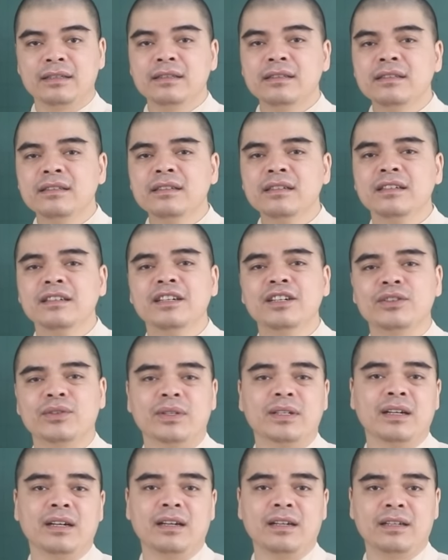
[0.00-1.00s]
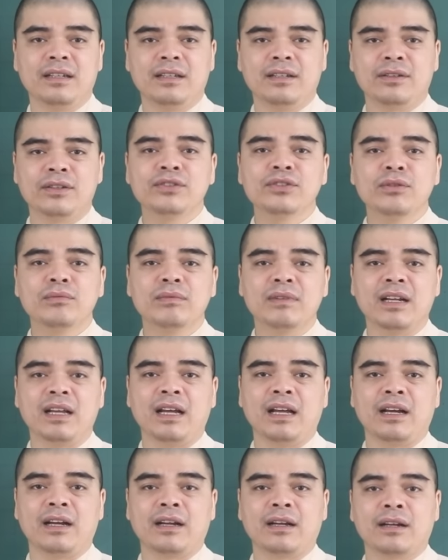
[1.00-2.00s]
những người tuổi Hợi nói chung
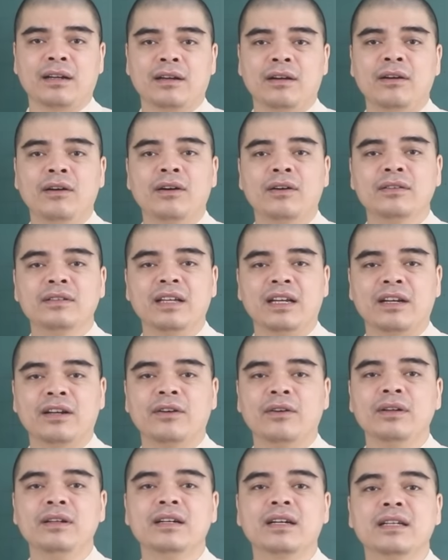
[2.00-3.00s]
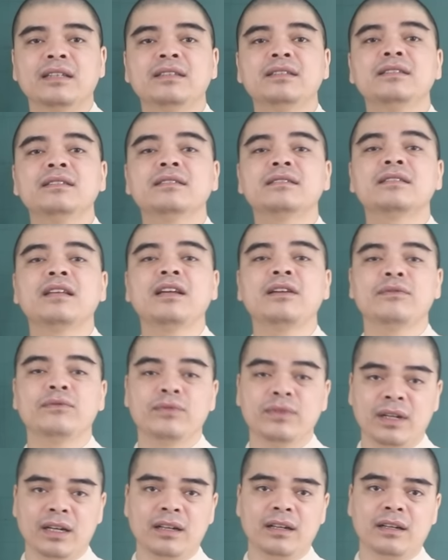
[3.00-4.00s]
là họ có thể có được cái sự thịnh
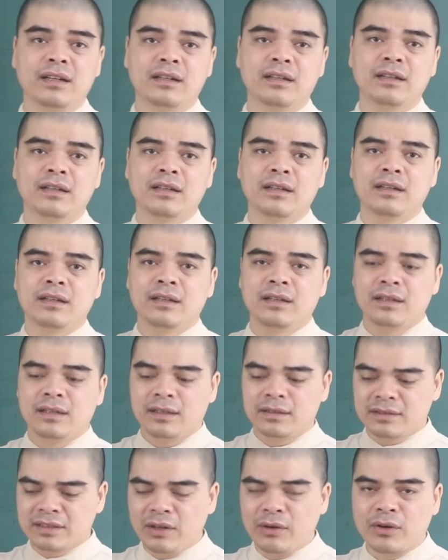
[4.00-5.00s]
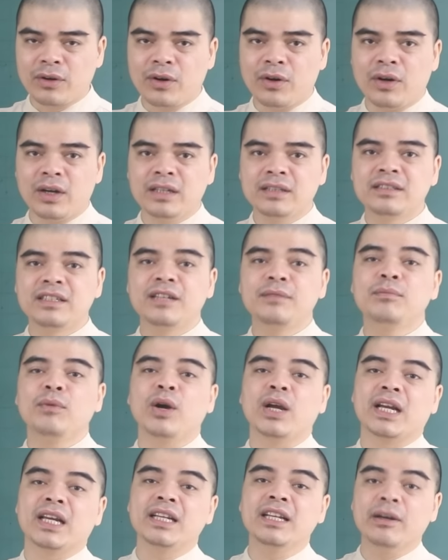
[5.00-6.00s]
vượng, giàu có trên
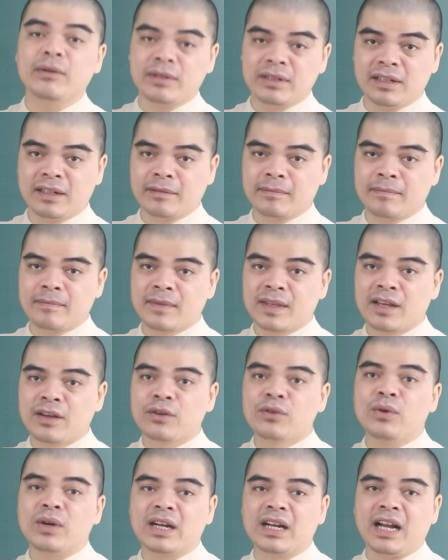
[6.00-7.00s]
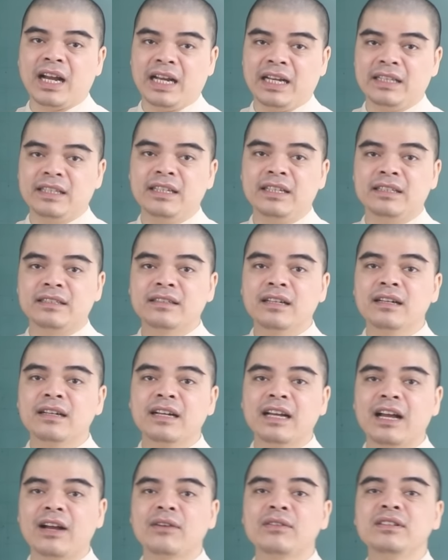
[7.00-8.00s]
mọi cái nẻo đường. Của cải thì dâng
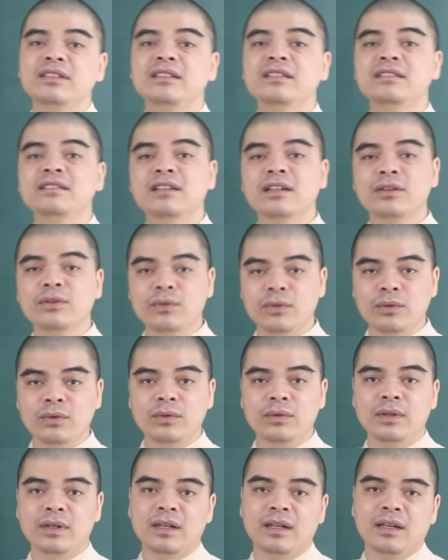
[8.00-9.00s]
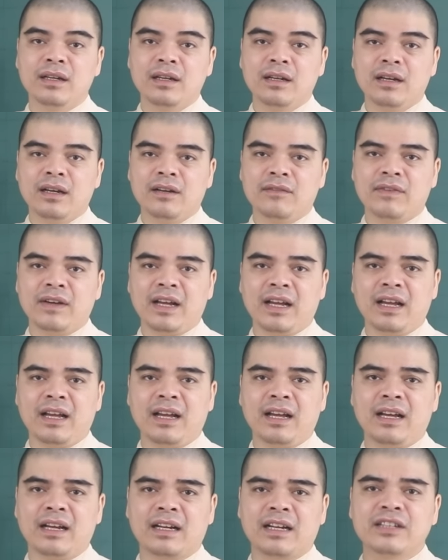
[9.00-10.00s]
cao như nước lũ
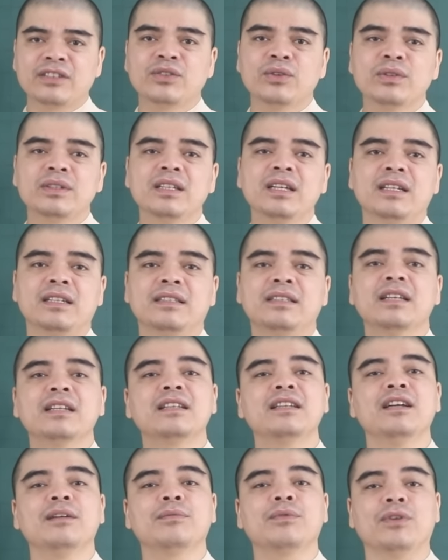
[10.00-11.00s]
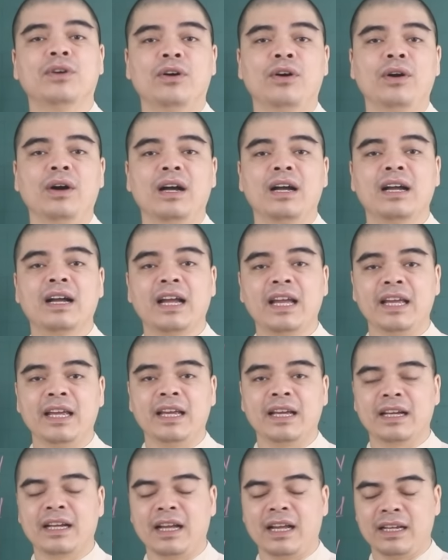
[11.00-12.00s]
và cái số tiền tiết kiệm của họ
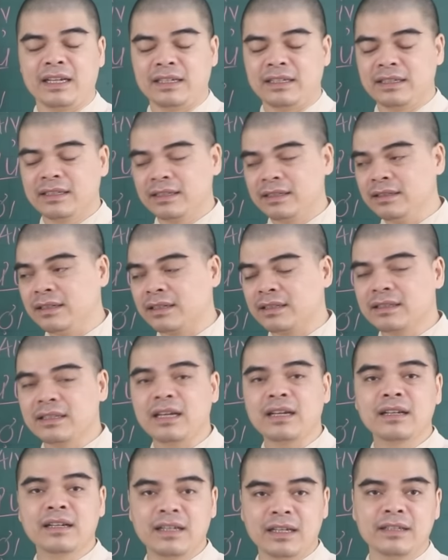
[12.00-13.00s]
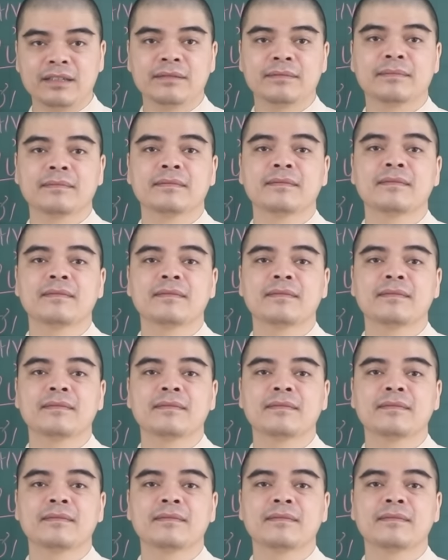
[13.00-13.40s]
ngày càng được tăng lên.